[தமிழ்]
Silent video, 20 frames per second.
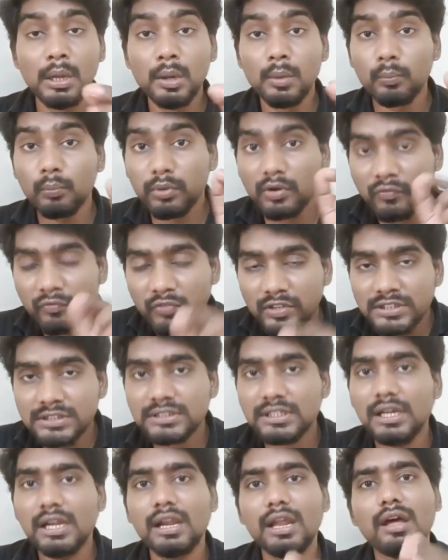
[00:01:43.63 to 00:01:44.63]

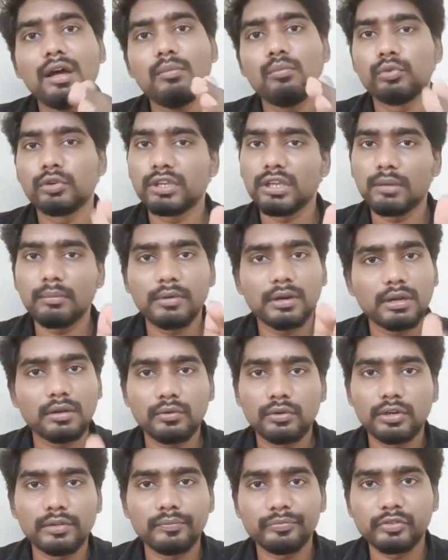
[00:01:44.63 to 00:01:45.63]
ப்ரொஃபஷ்னலாக முக்கியமான
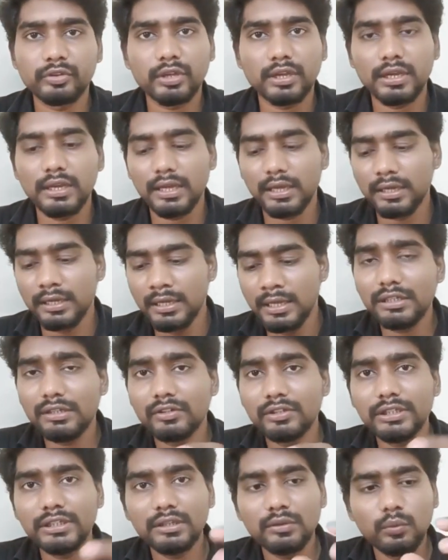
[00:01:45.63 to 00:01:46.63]
ஒன்று ஓகேங்களா
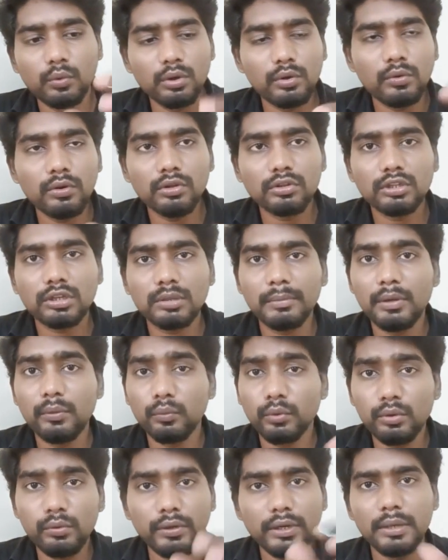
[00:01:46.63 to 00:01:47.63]
வந்து இந்த ஒன்று ஒன்றுத்துக்குமே
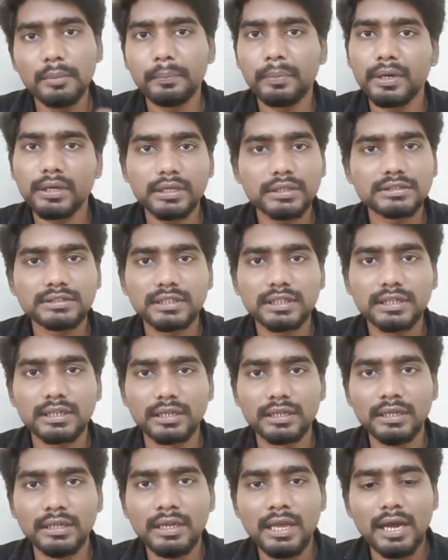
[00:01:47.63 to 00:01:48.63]
ஒரு ஒரு இம்பார்ட்டன்ஸ்
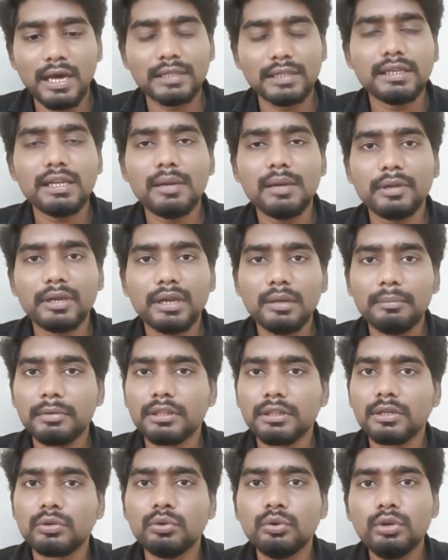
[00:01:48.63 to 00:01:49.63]
இருக்குது அது என்ன அப்படின்னா இப்போ
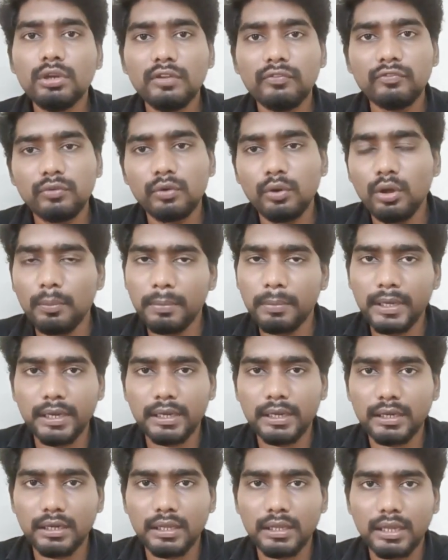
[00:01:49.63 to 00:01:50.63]
இந்த டூ டி ஃப்ளோர்
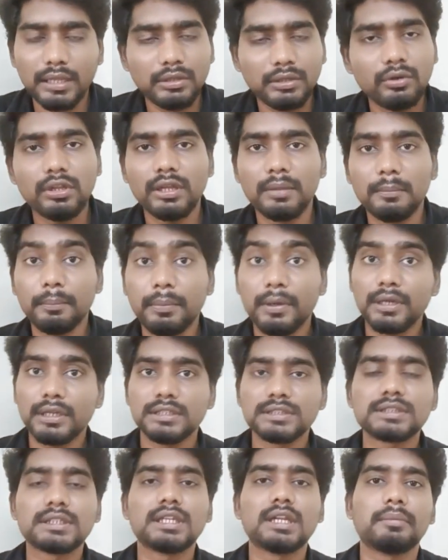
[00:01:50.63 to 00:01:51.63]
பிளான் அதோட
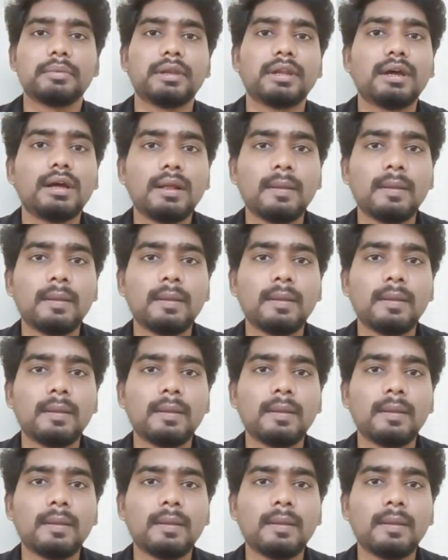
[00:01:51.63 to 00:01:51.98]
இம்பார்ட்டன்ஸ் என்ன அப்படின்னா